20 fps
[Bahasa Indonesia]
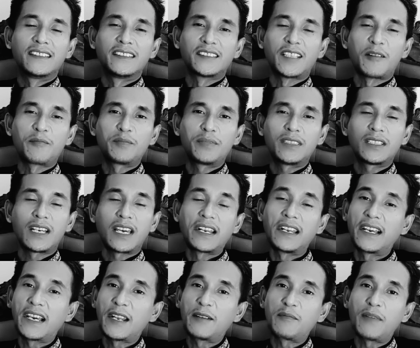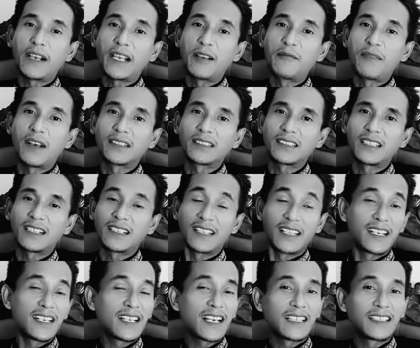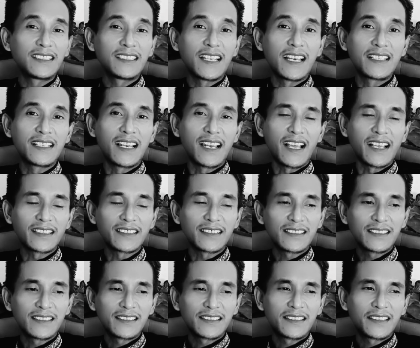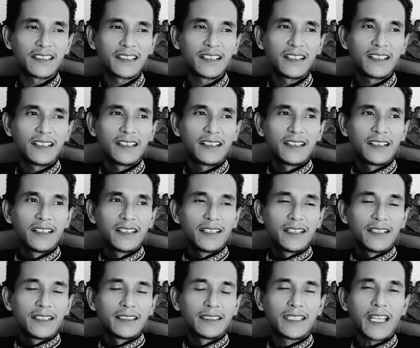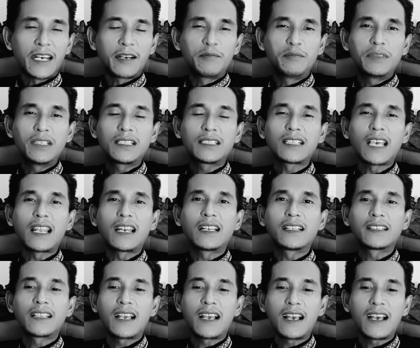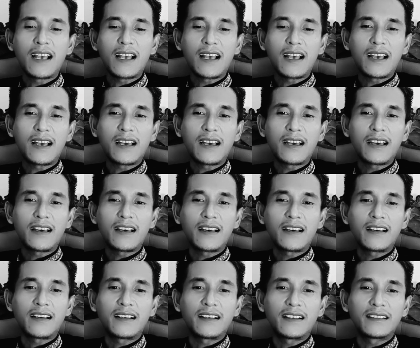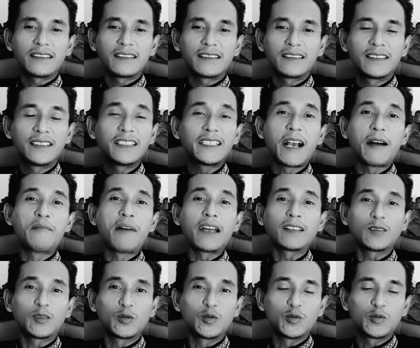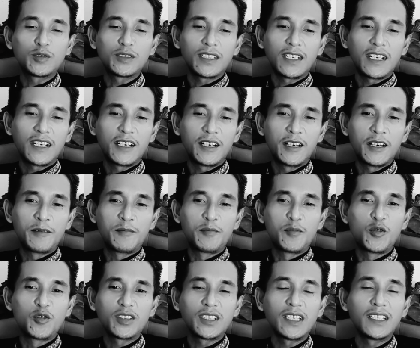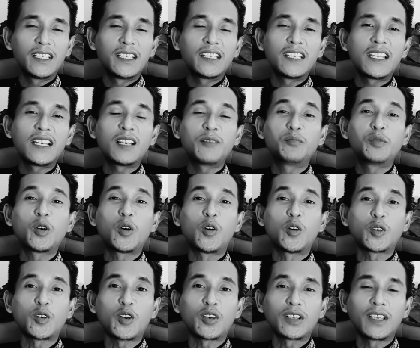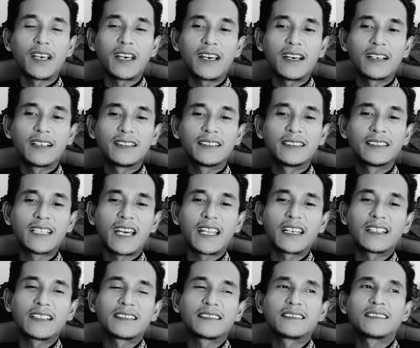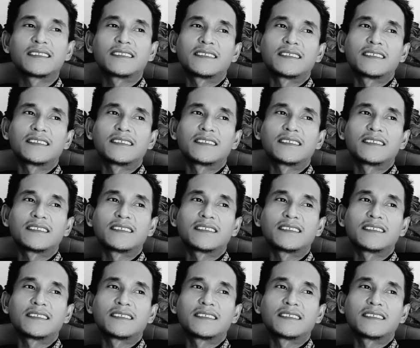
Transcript: Tetapi karena kan pakai masker jadi kan tidak jelas. Dan misalnya tidak batuk, eh, mungkin ini lebih horor ya dan